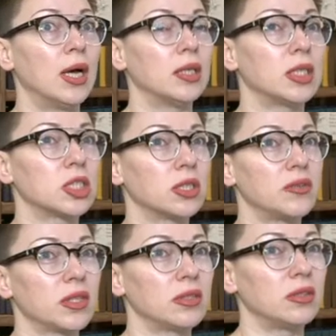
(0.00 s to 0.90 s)
даже,
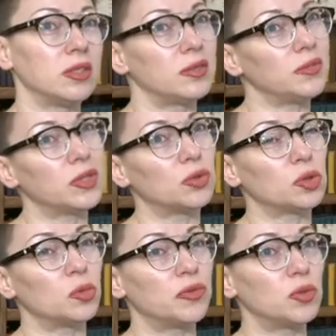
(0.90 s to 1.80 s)
наверное, не, не то
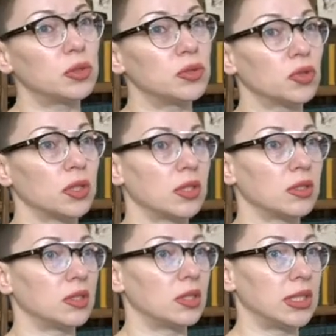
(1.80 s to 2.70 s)
чтобы вкус, но вот э,